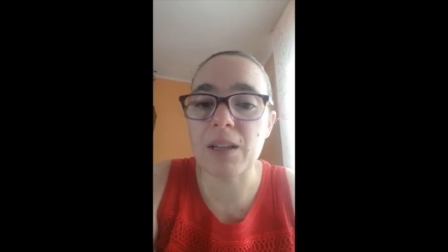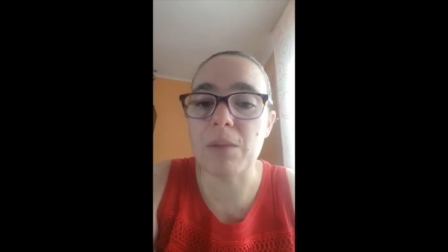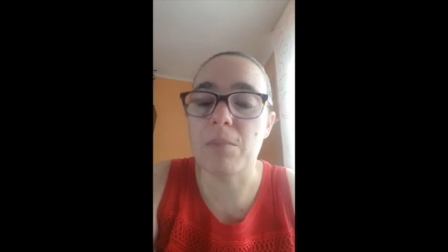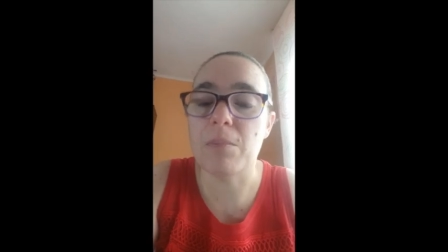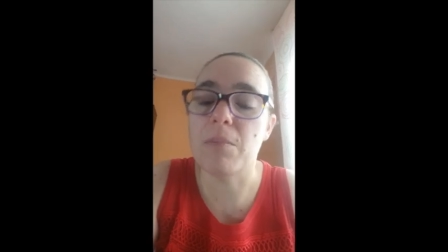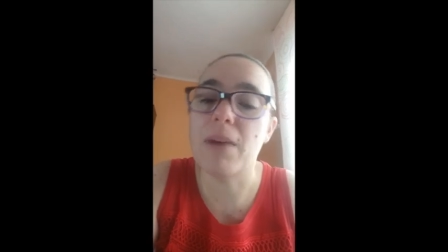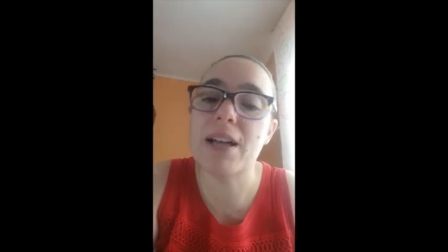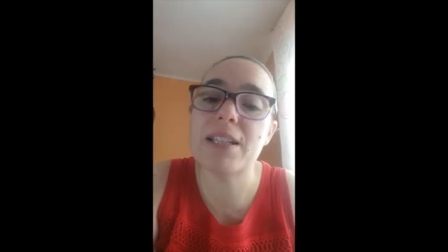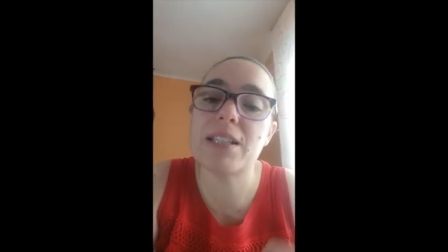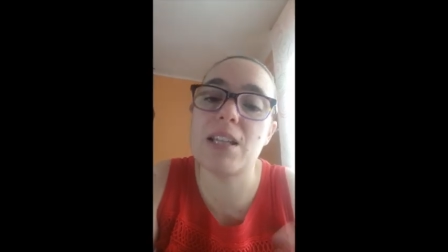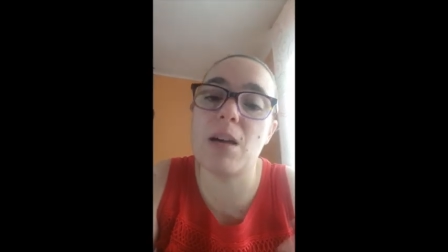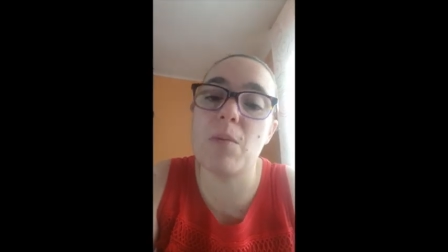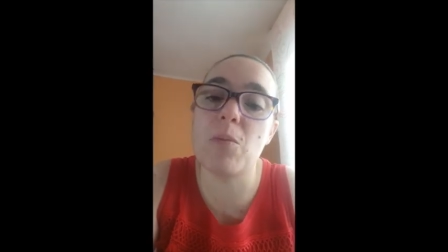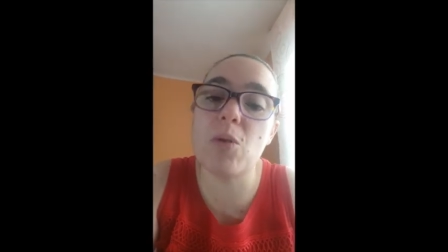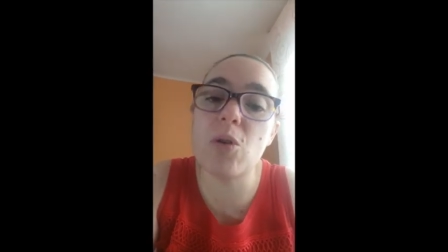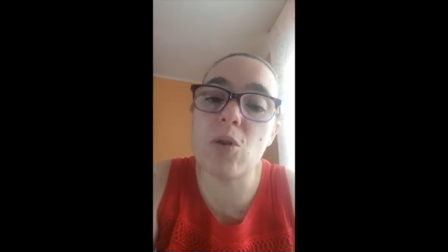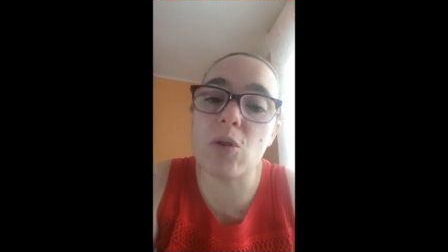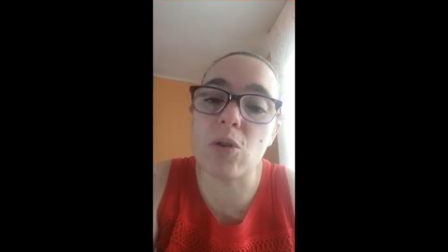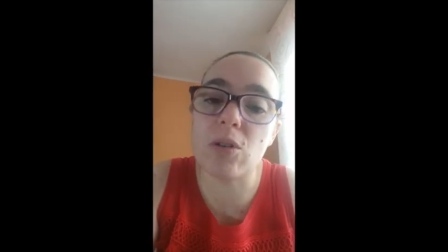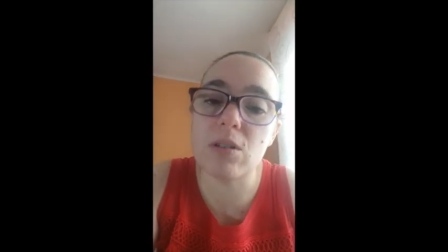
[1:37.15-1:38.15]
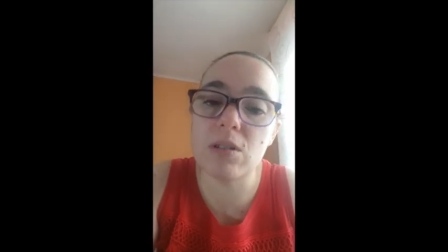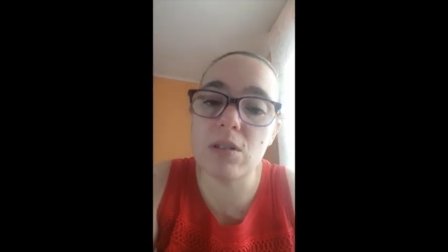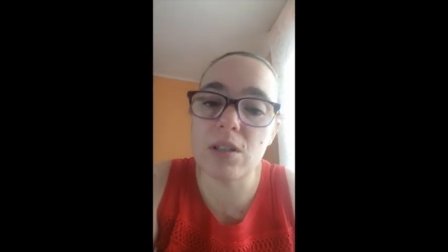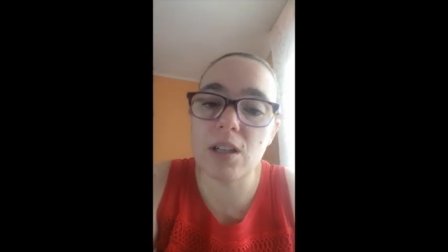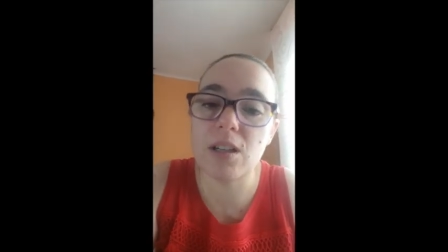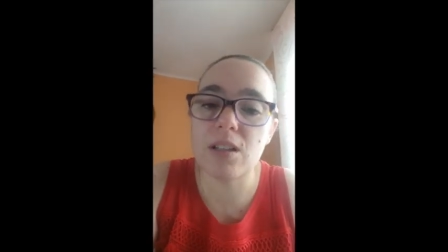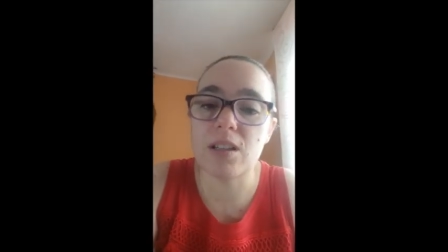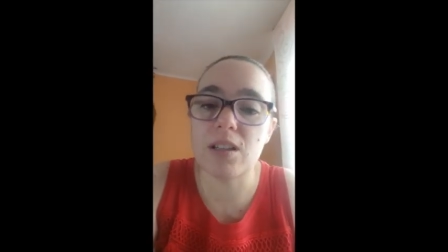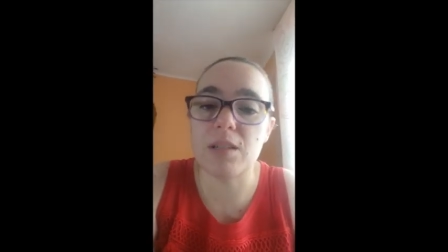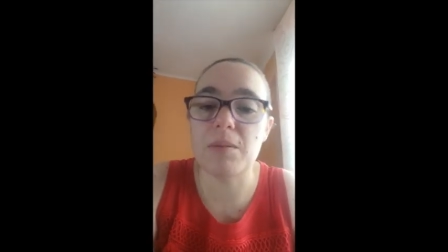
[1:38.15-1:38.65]
más amor
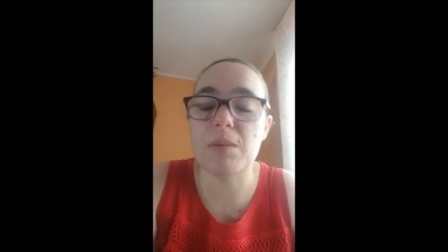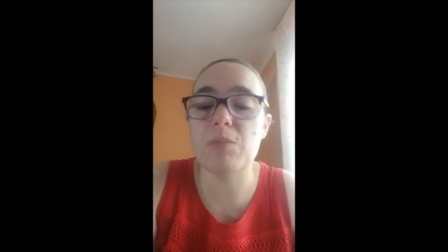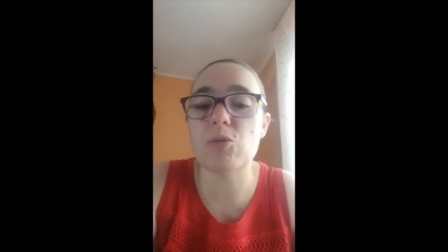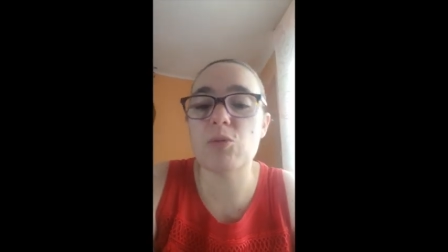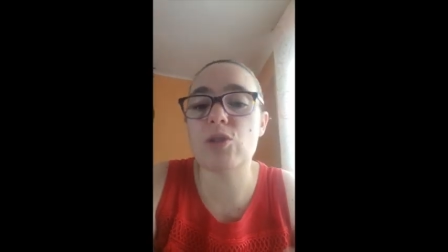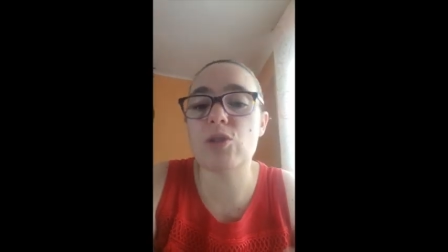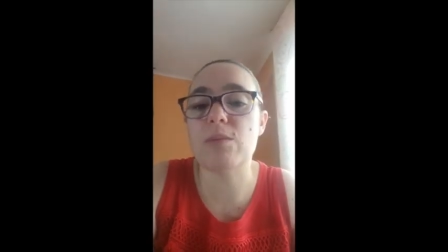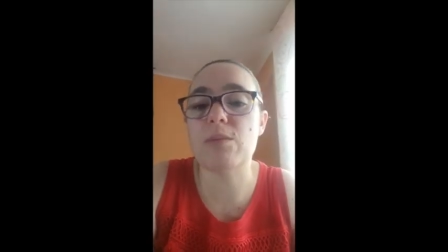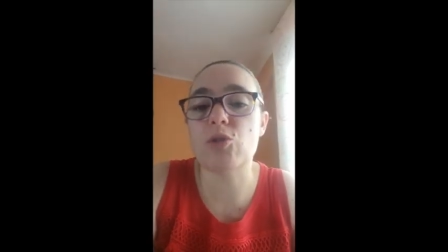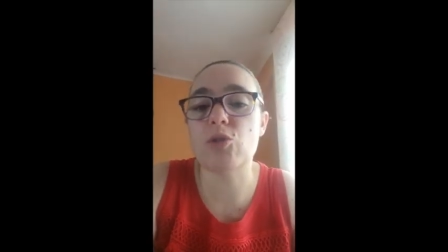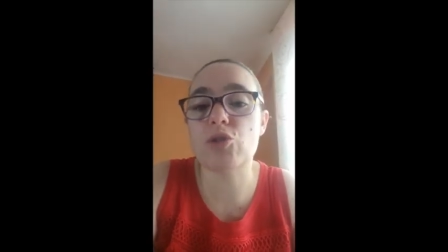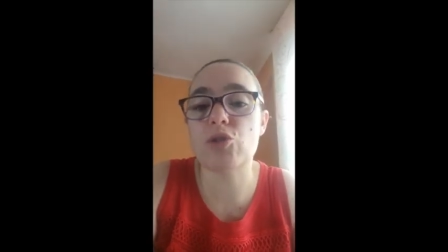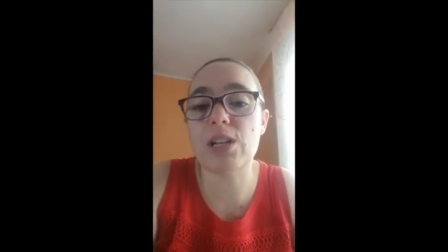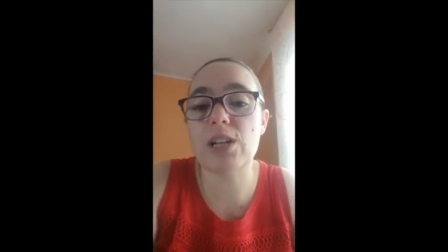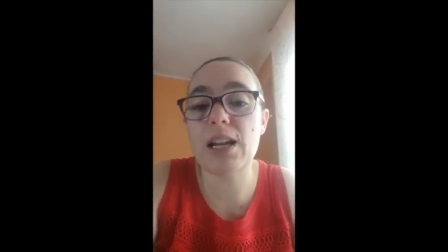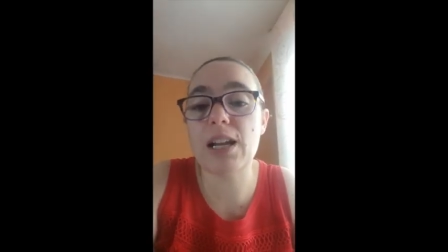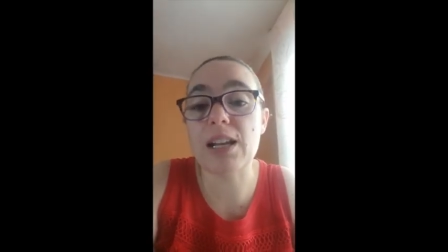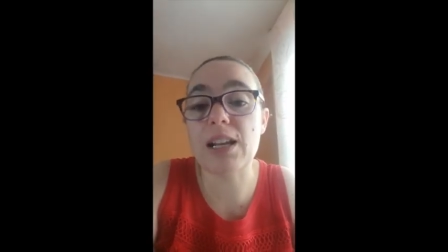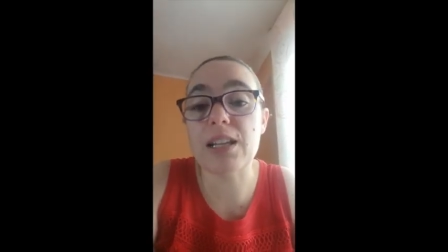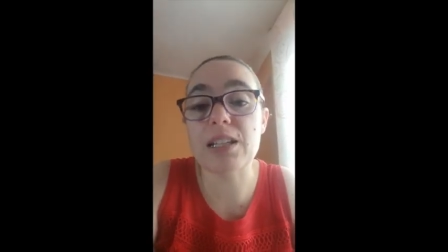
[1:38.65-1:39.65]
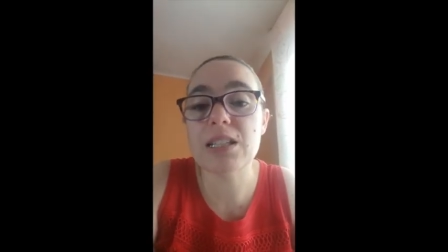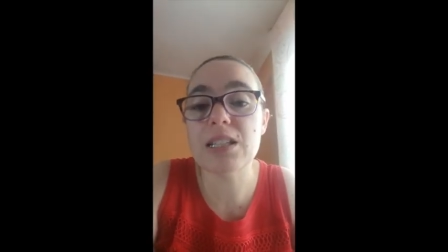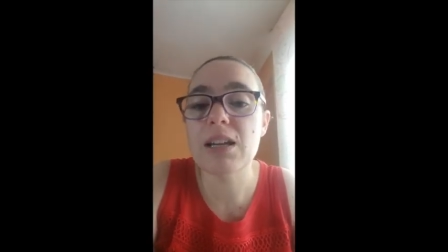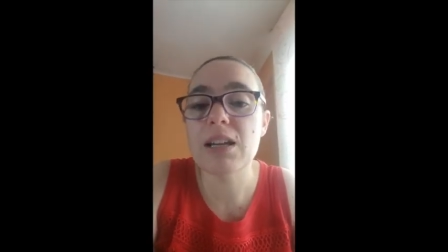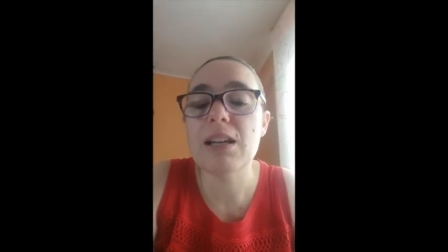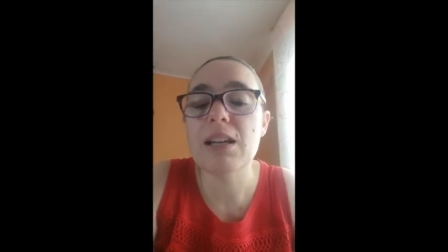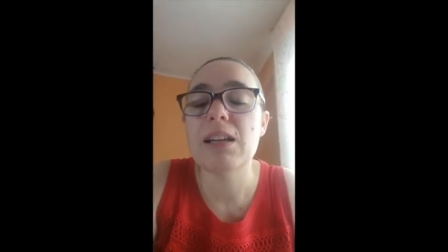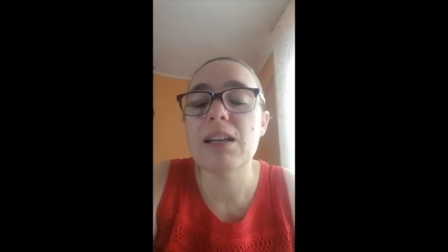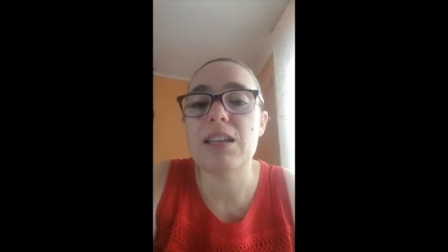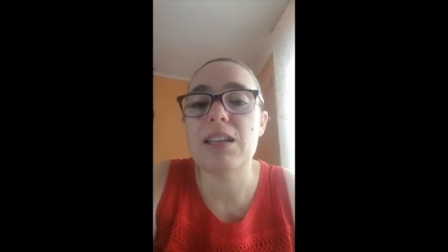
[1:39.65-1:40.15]
debemos demostrarles
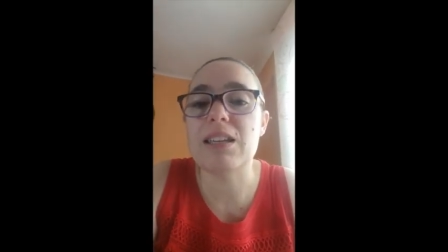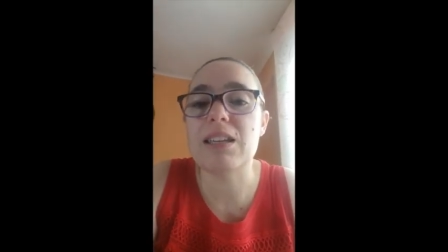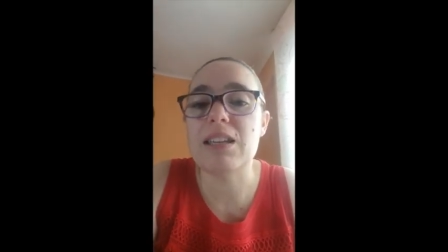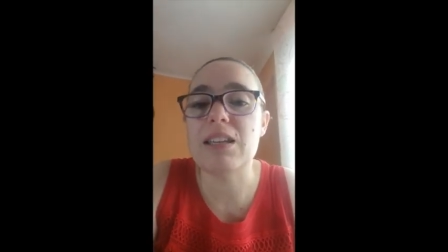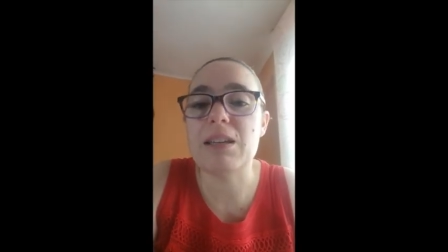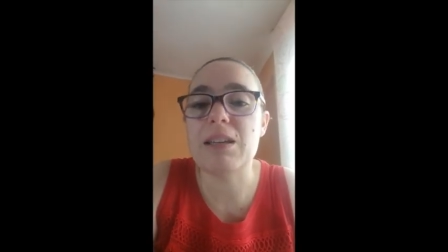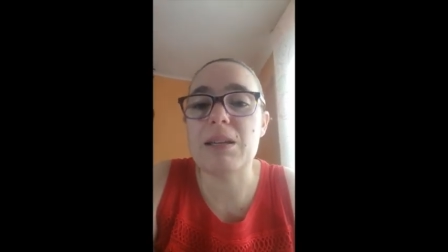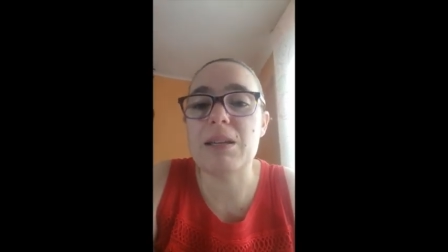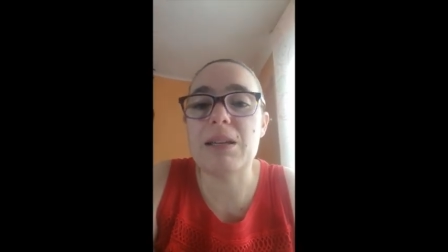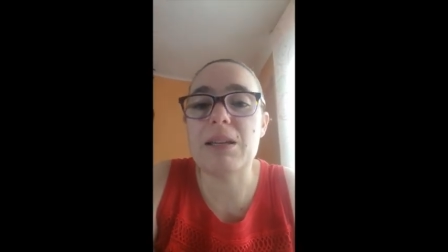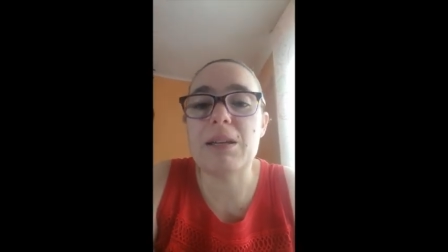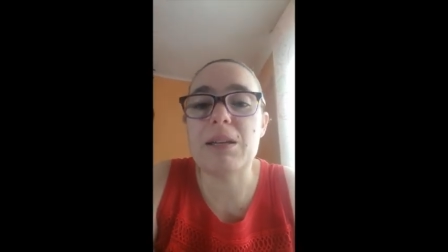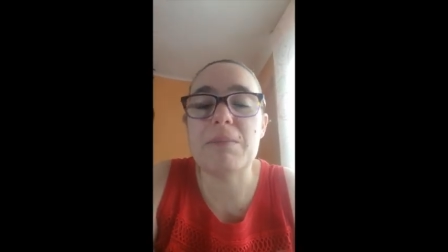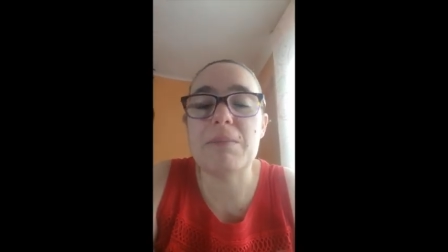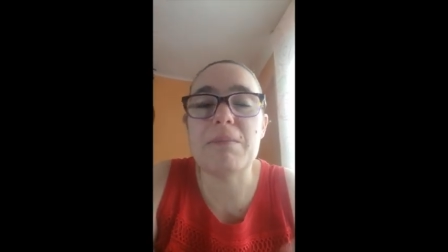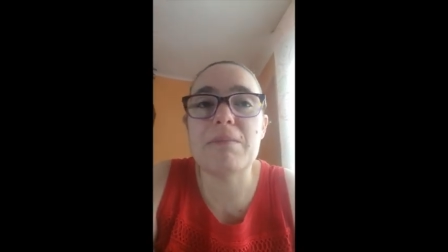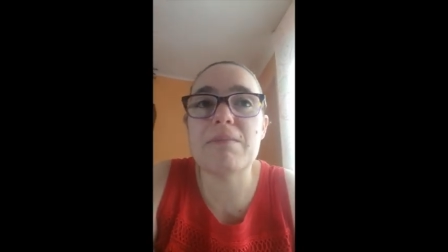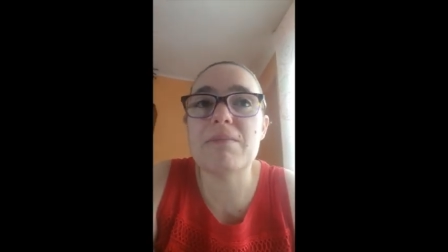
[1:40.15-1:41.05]
y, y,